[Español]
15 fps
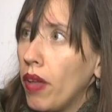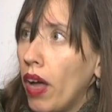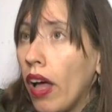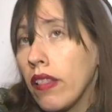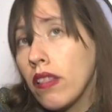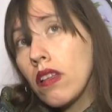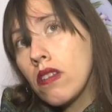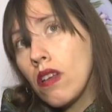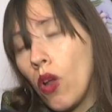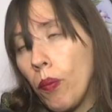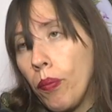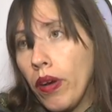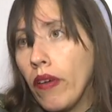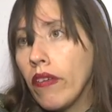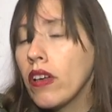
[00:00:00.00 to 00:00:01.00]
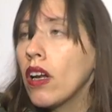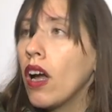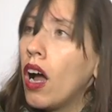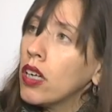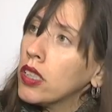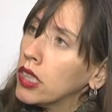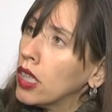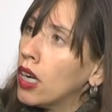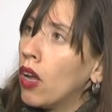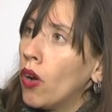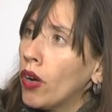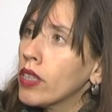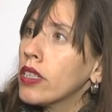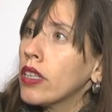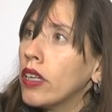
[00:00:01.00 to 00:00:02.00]
Antes se lo operaba en el Gallo,
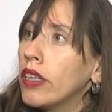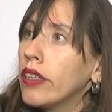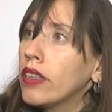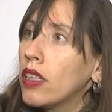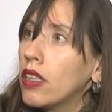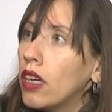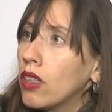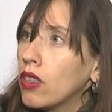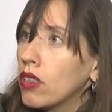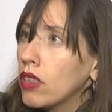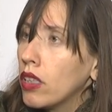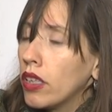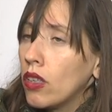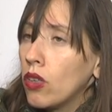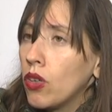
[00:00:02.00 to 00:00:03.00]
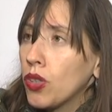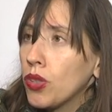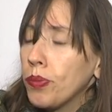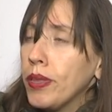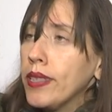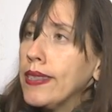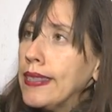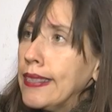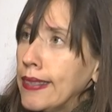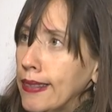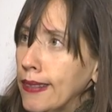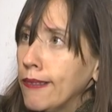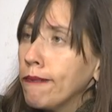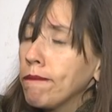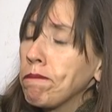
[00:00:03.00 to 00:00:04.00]
ahora está en el italiano, desde los 8 meses.